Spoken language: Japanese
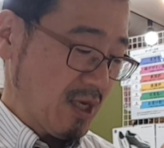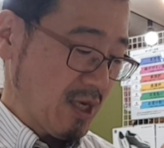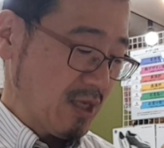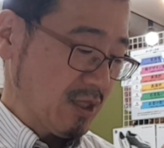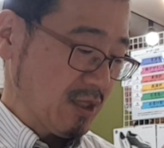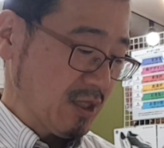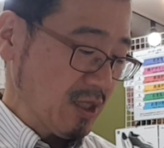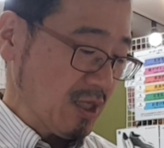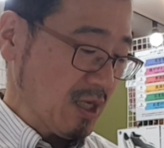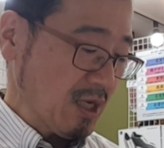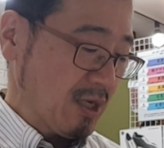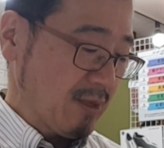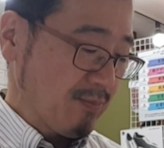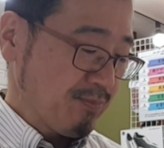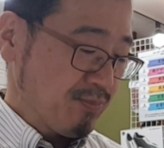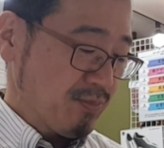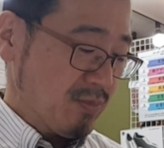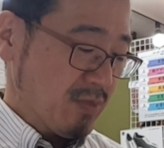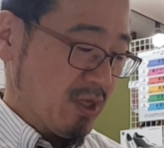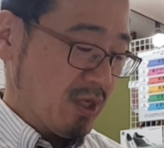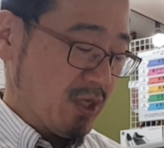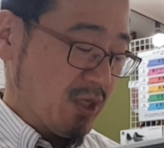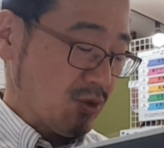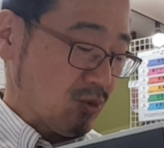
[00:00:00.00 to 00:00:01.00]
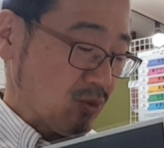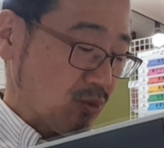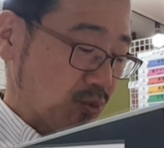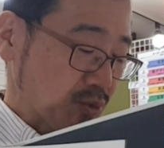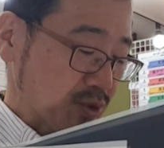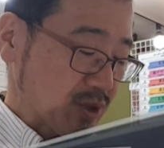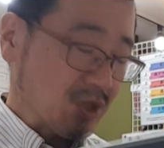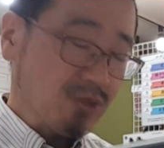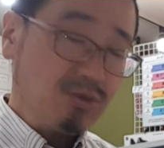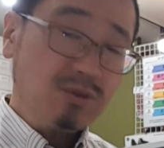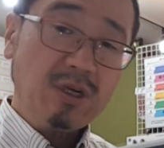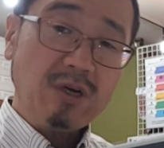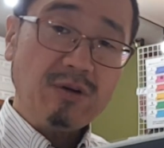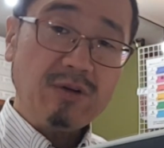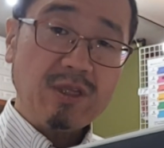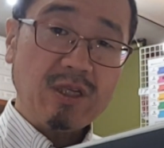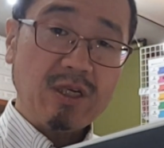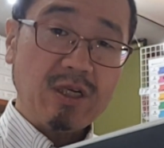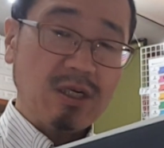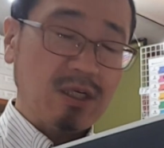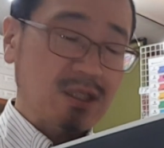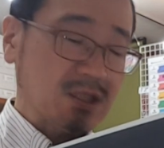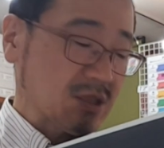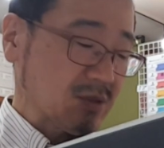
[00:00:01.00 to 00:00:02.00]
はい、ただ、えーと、こちらの革に
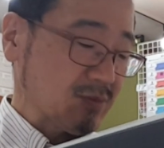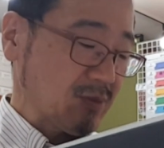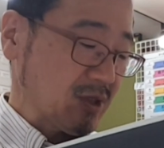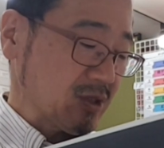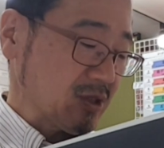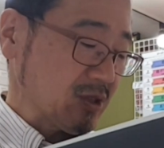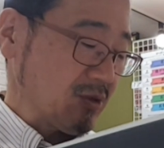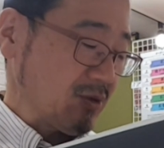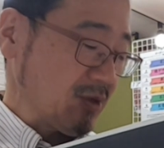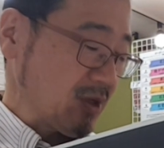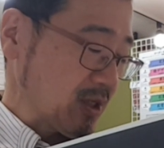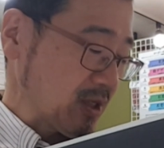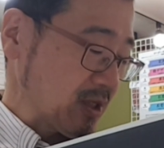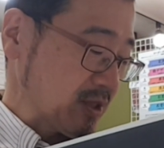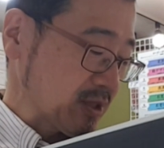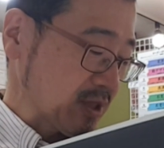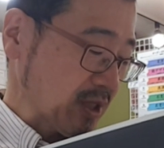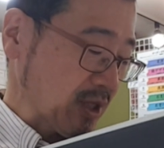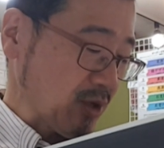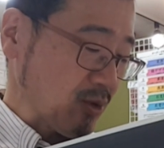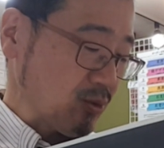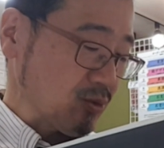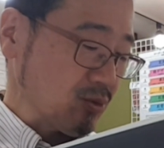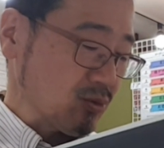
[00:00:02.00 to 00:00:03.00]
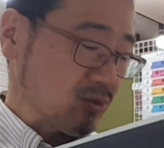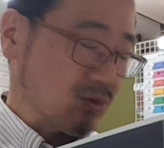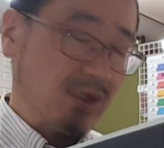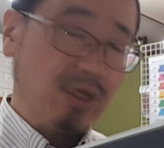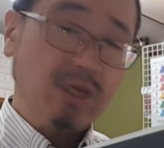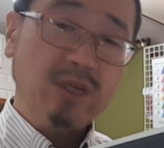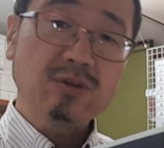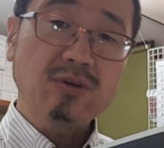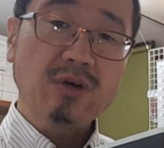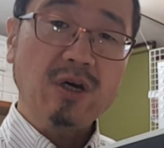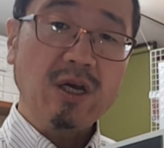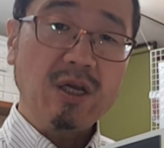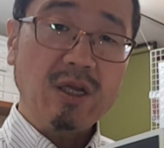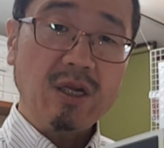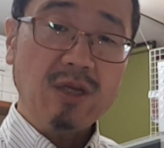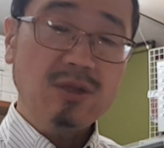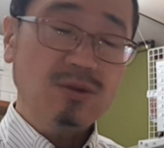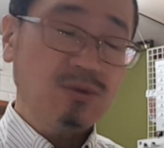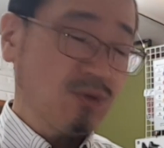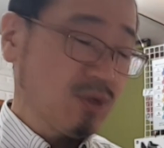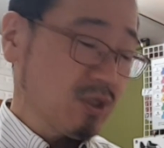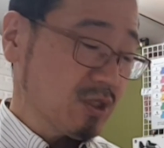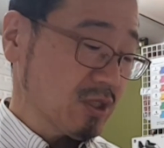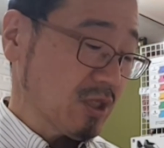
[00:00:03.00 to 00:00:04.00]
関しましては、先ほどの、えーと、
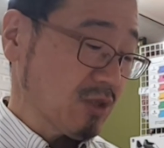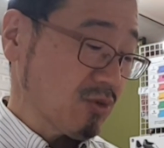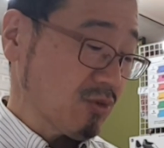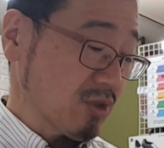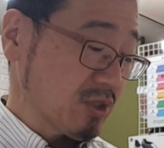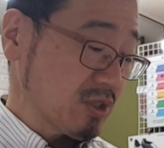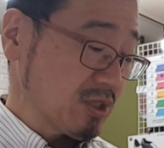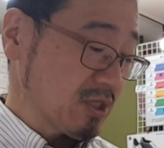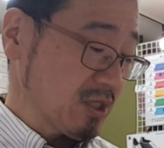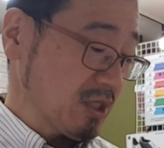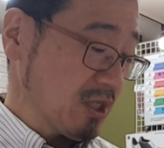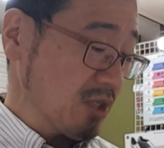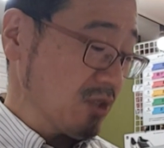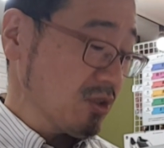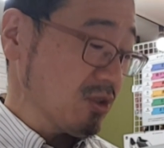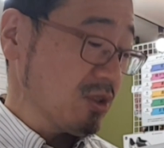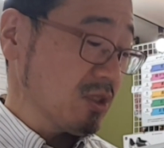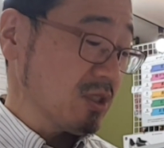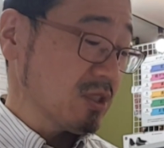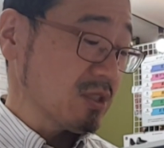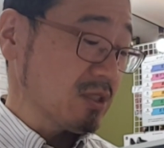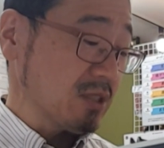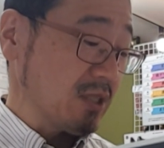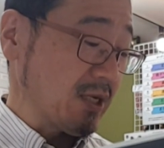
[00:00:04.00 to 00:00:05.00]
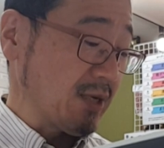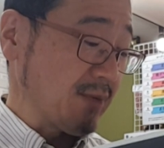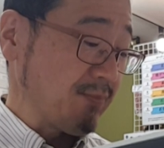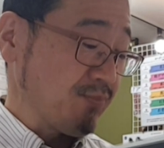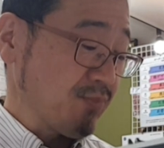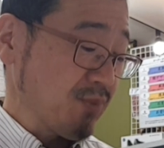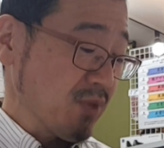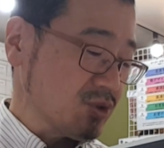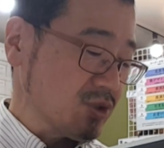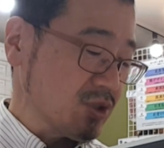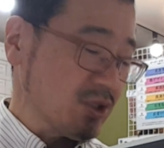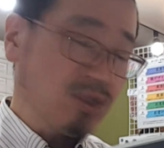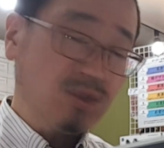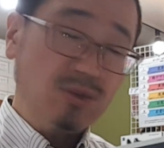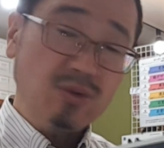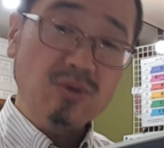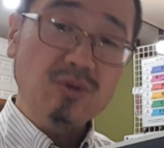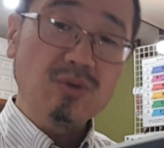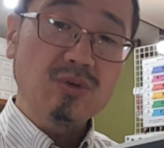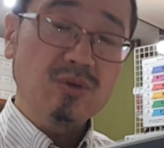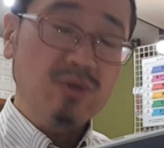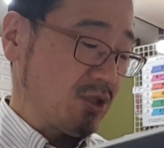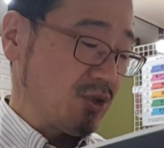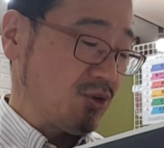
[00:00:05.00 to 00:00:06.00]
ハイランドレザーとは違ってですね、次の
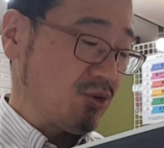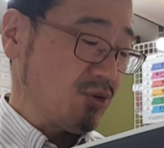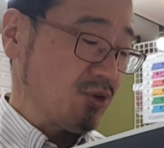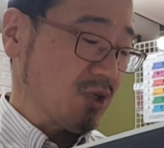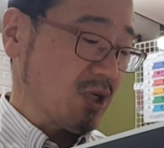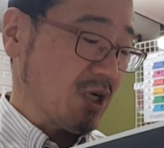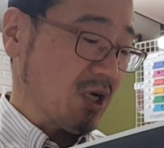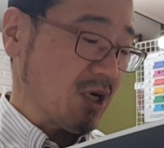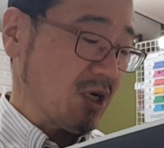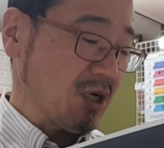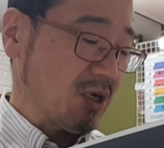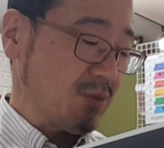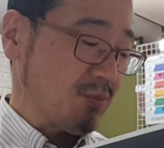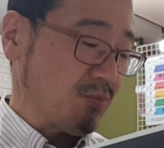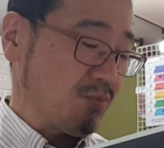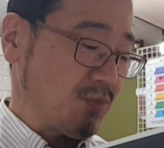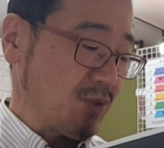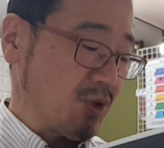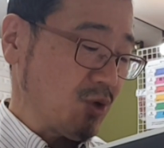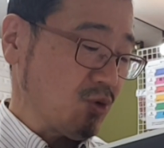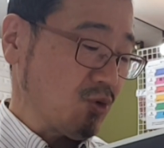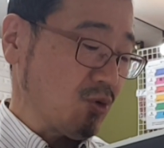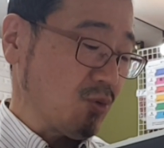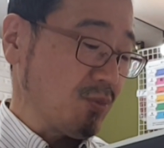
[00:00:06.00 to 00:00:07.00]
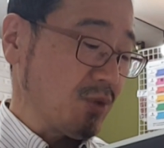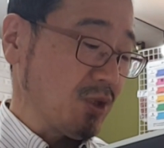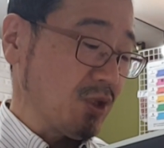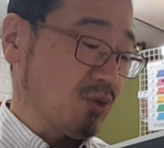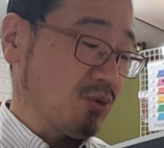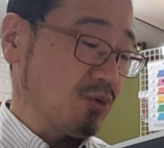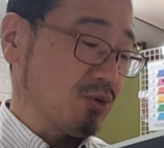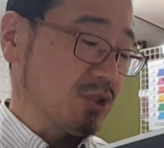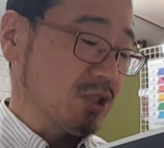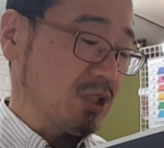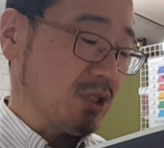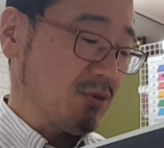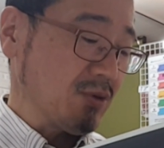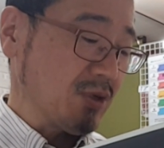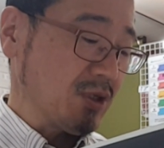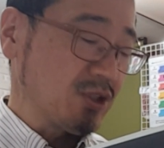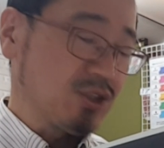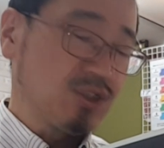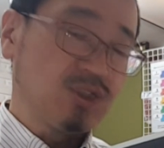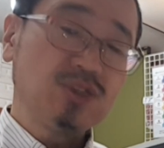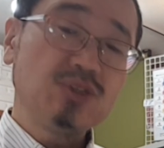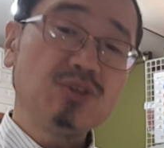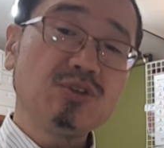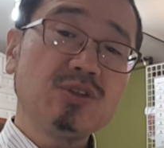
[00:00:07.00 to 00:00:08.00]
入荷見込みとしては、
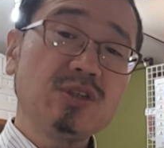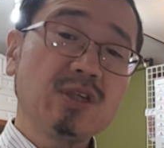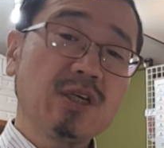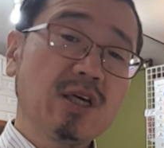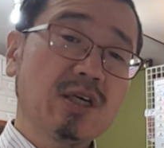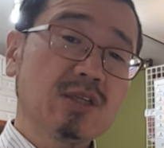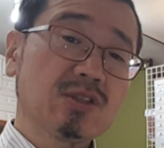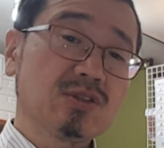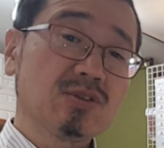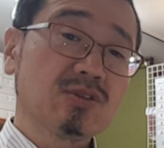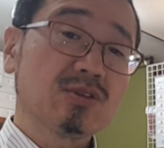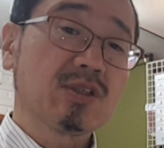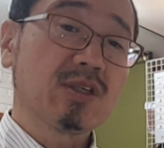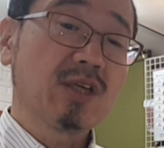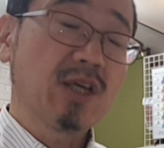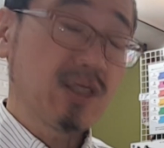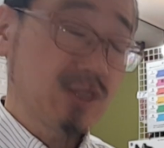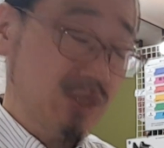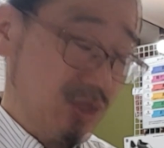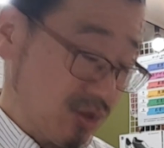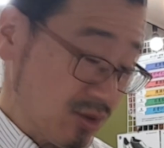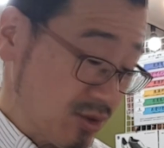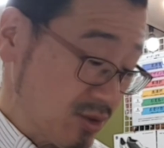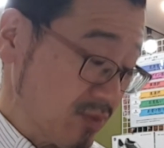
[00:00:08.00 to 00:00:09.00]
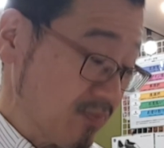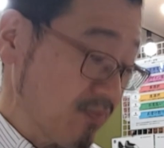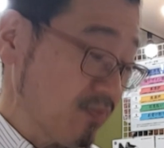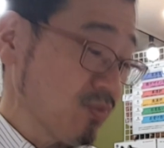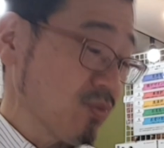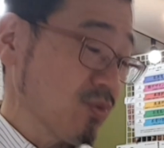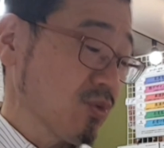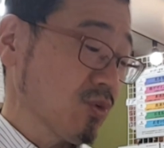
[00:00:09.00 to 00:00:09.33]
12月下旬